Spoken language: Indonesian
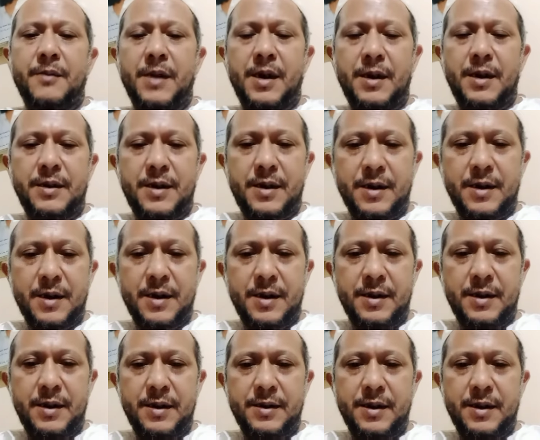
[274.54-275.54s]
bukan sebab
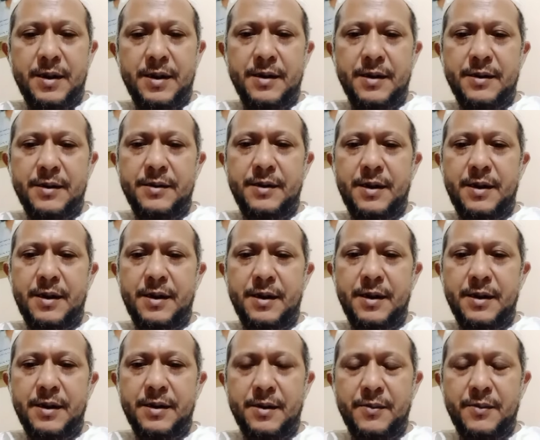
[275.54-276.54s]
teriknya
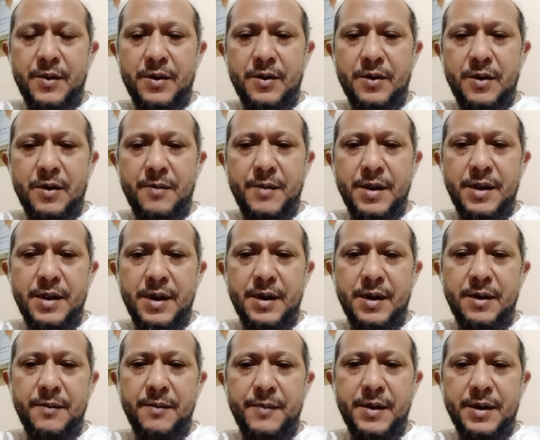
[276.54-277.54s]
siang hari
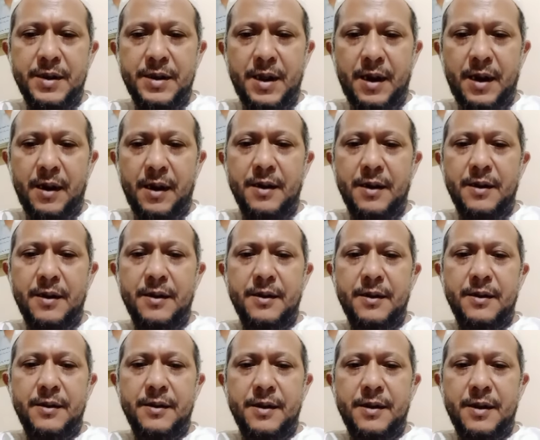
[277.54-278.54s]
terus
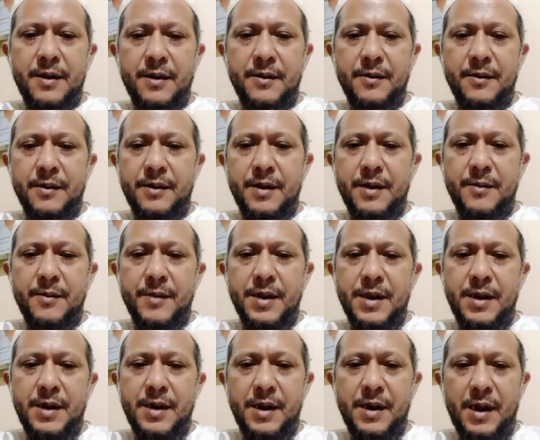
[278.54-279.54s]
bukan sebab turunnya
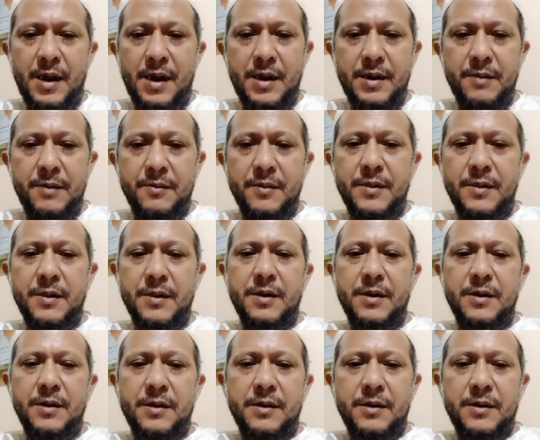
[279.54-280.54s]
hujan
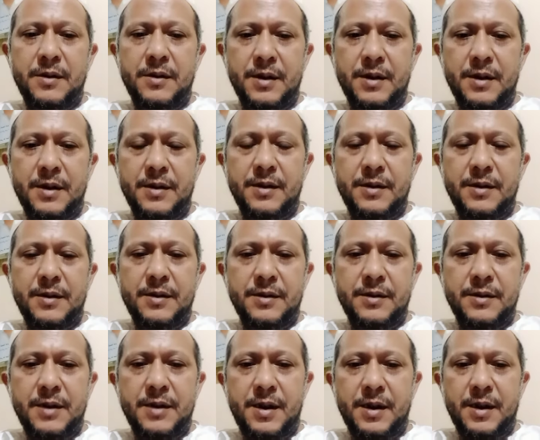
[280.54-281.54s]

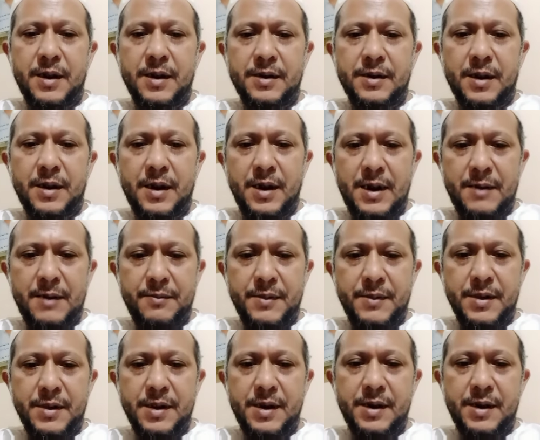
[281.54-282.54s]
jadi
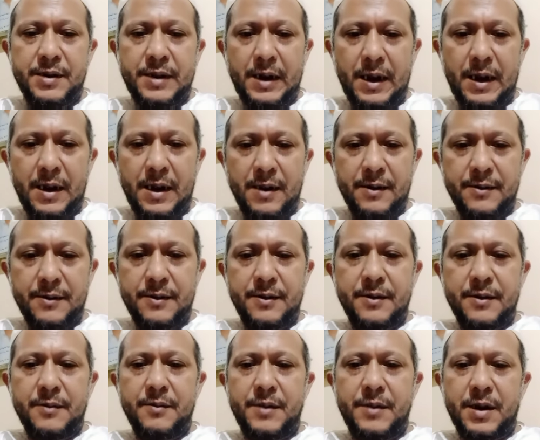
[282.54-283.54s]
inilah yang
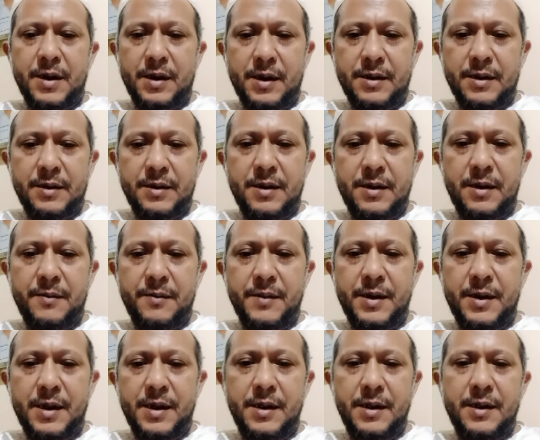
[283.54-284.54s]
harus kita
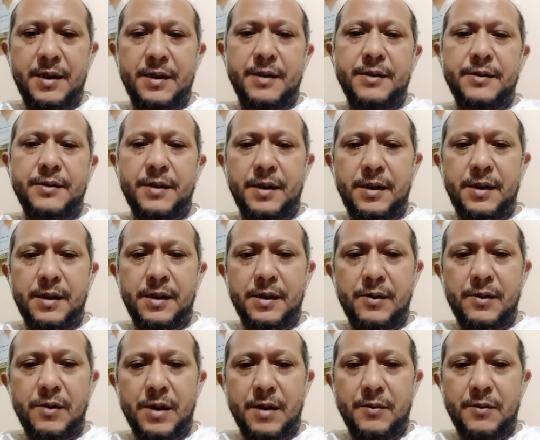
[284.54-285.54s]
pupuk
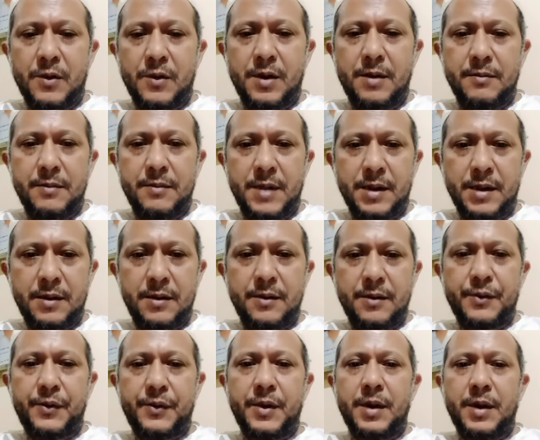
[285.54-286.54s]
yakni
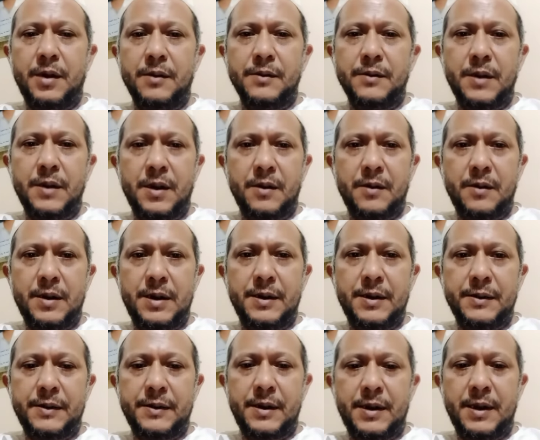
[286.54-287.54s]
keyakinan kita kepada
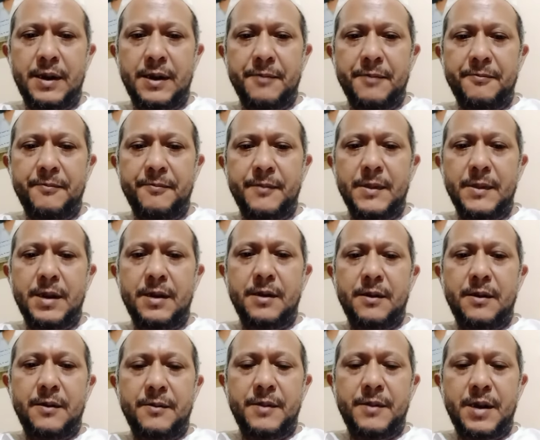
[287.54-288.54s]
Allah Subhanahu wa
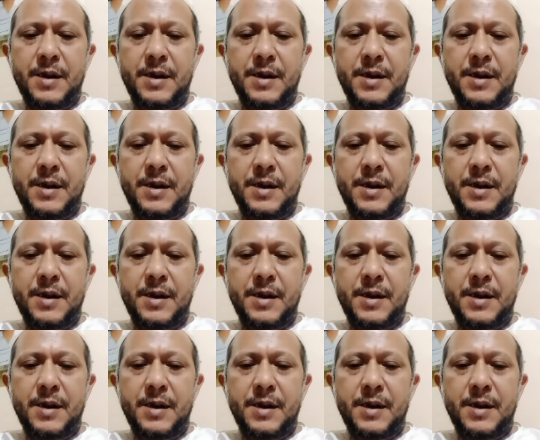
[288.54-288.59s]
taala